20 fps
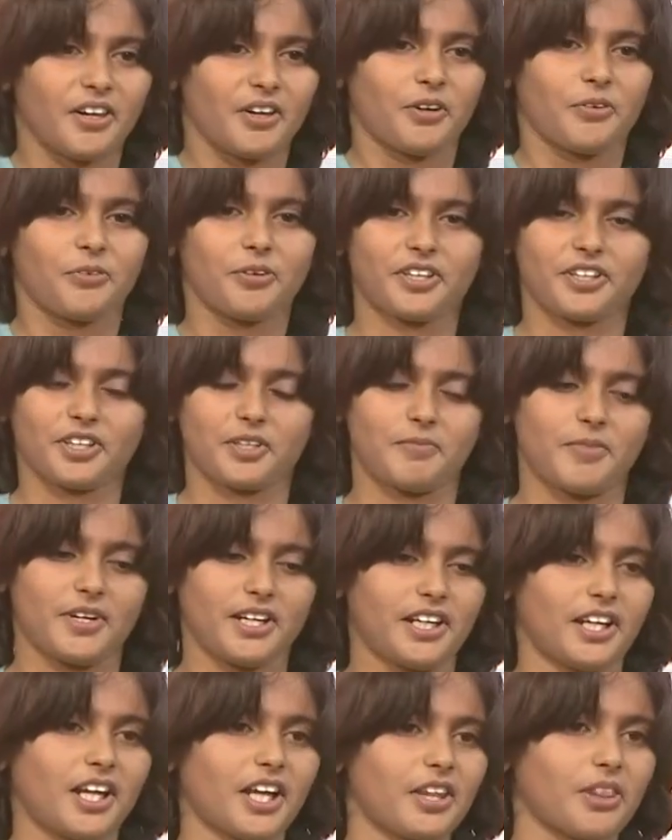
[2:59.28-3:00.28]
ويضرب
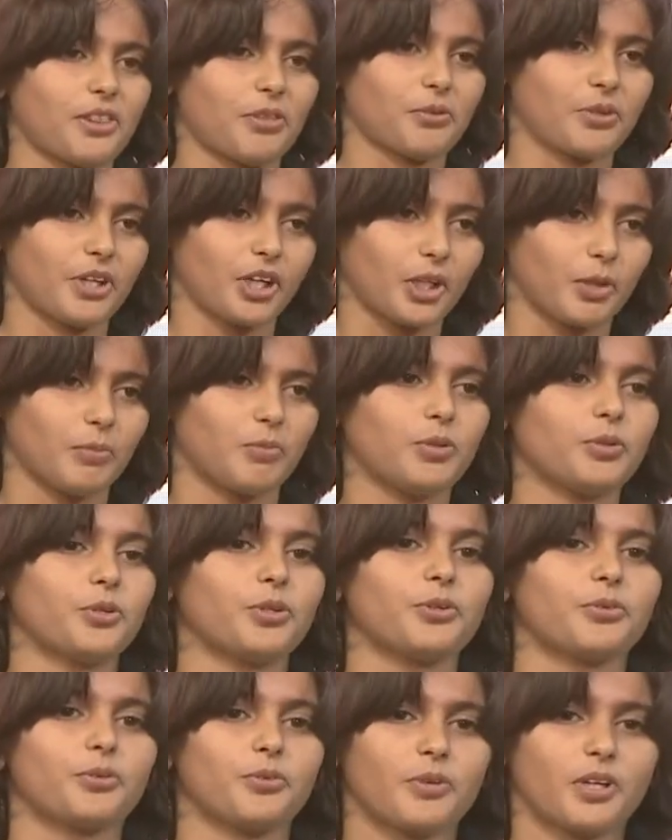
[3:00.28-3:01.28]
معي الحظ
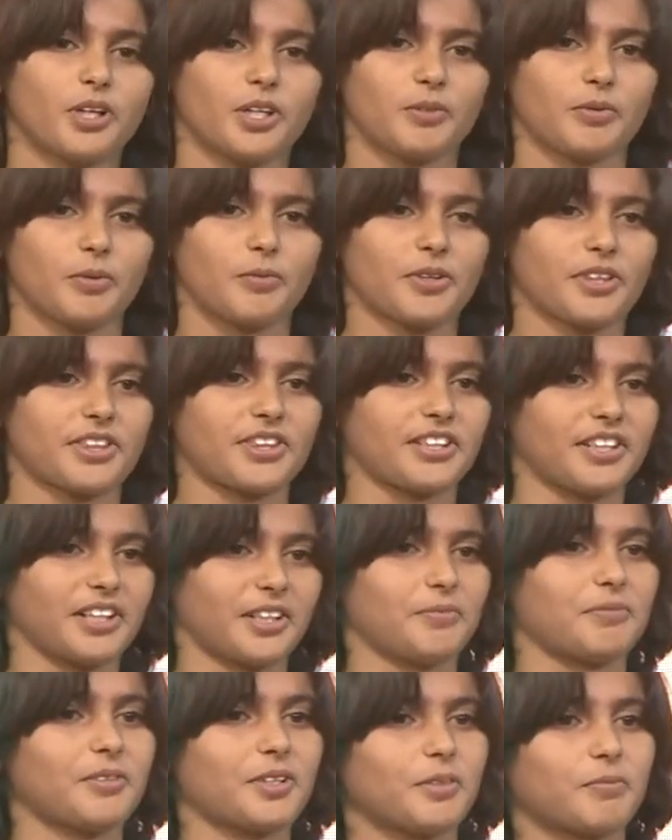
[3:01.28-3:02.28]
ويقبلوني ونولي ممثل
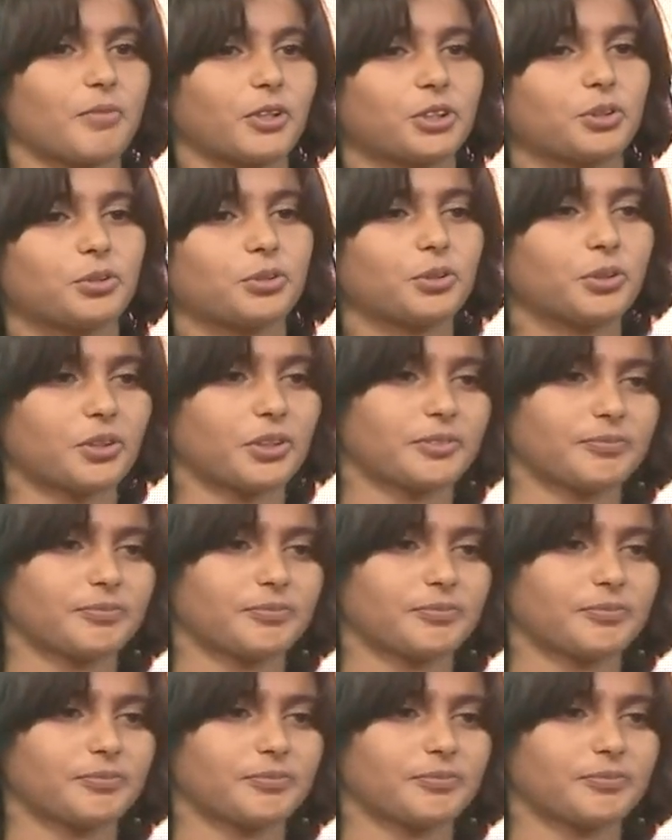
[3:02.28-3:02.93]
كبير مشهور